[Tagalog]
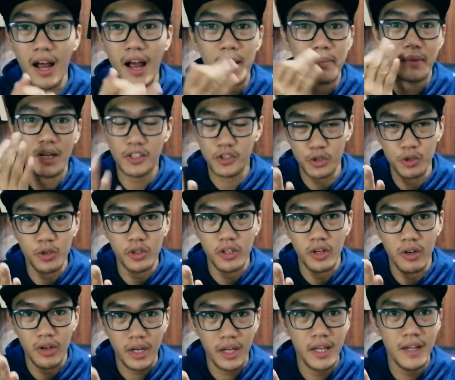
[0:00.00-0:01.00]
I'm not sure,
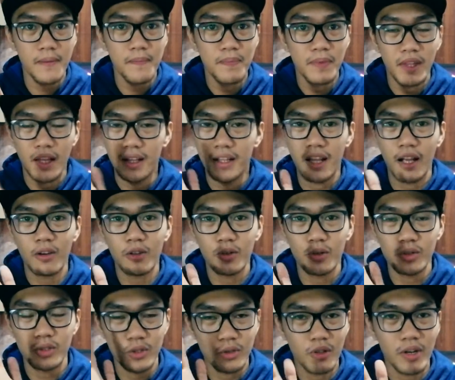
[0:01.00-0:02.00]
okay? Hindi
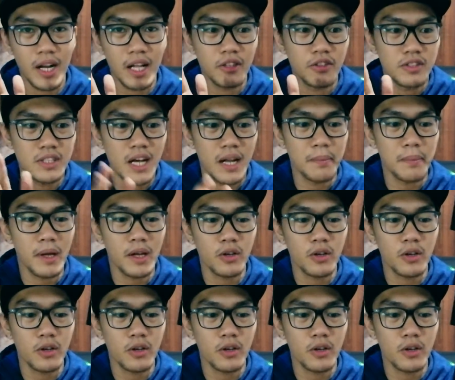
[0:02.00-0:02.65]
ako sigurado dyan,